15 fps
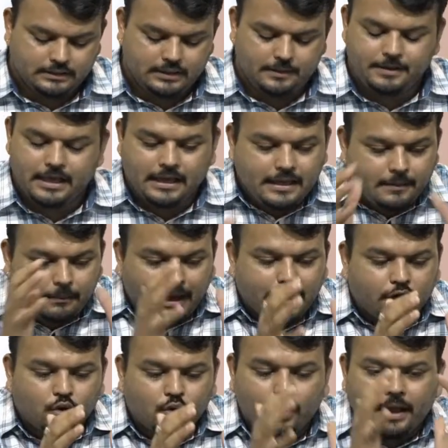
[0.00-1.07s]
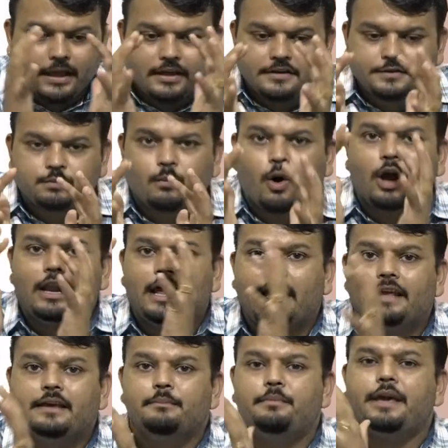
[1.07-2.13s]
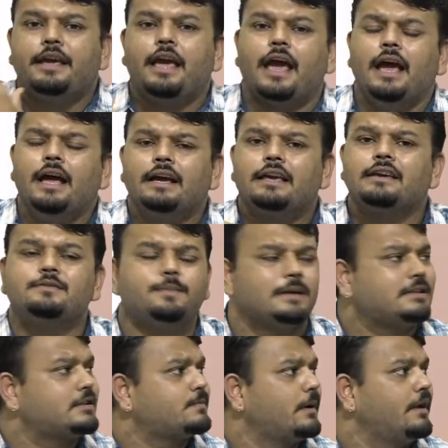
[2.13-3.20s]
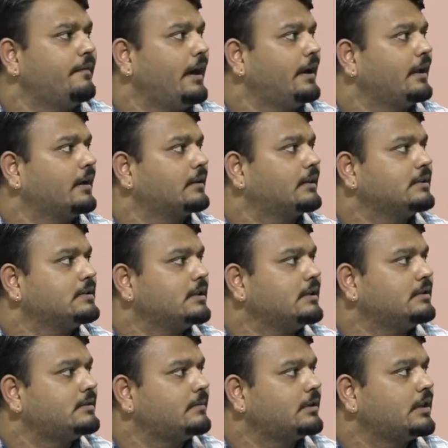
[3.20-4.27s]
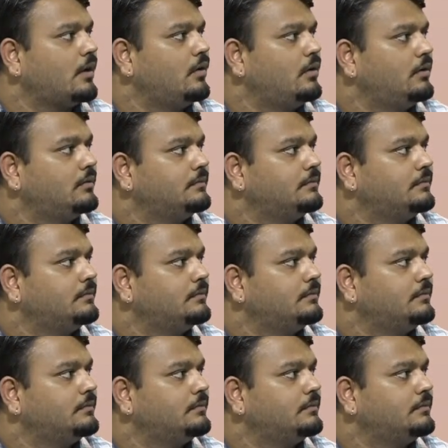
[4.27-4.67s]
कि भैया ये माइक्रो है ये स्मॉल है ये बिग है किस बेसिस पर डिवाइड करते हैं जल्दी से बताओ